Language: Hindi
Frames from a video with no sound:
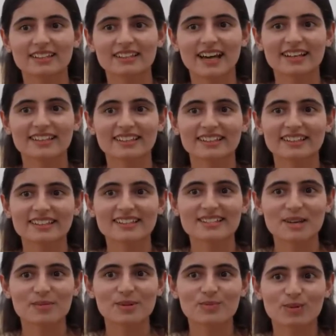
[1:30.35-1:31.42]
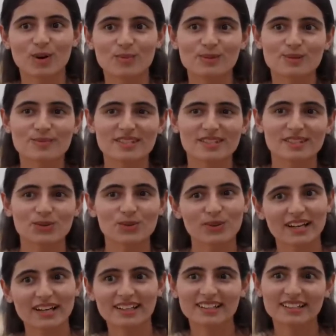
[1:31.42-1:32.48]
ताकि सभी प्रॉब्लम से
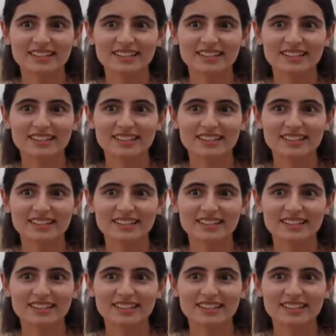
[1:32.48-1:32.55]
थोड़ा